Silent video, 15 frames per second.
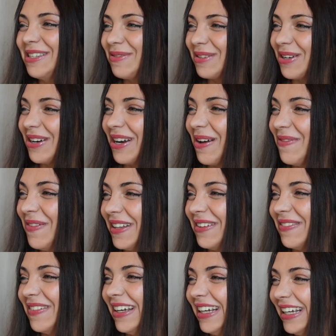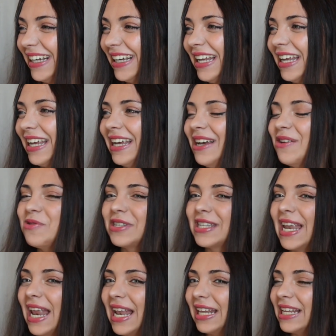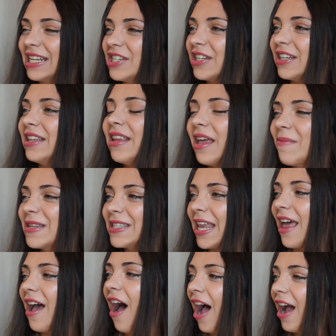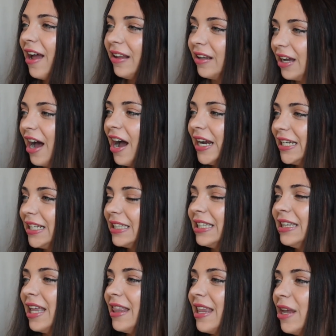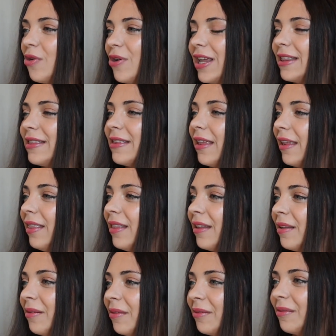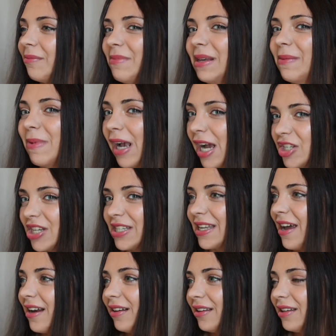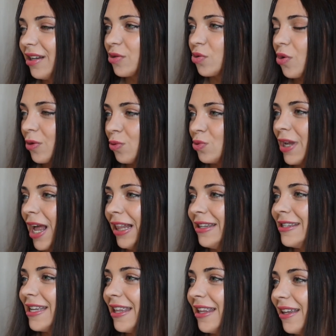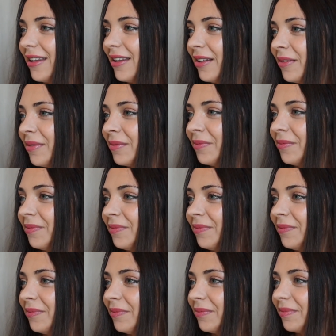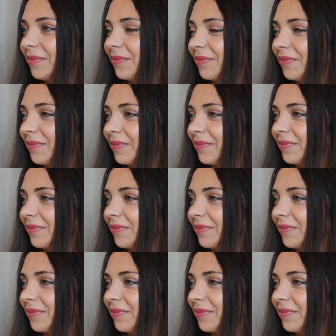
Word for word: Hiçbir şey öğrenmedi mi? Yani senelik ilişkinden mesela ayrıldığında neyi öğrettin? Bir, birkaç kez ayrıldın ya sonra düzeldi dedi. He.